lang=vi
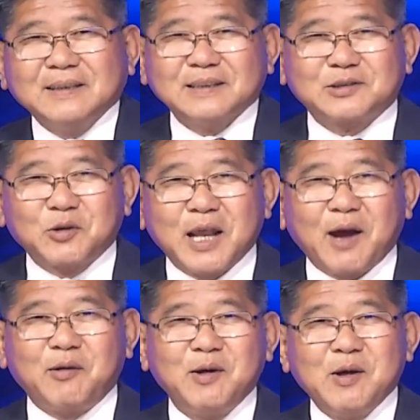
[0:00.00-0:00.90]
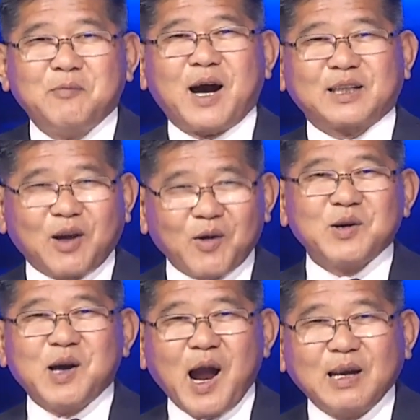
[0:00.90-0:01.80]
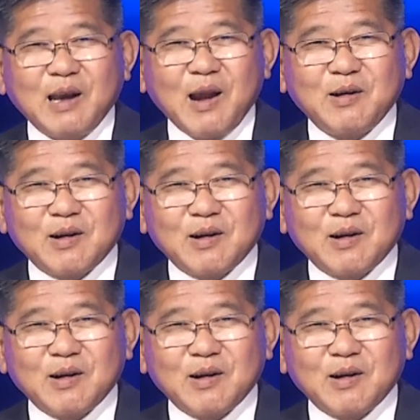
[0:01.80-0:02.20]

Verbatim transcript: thì tôi đeo, mà người ta còn đưa hình lên,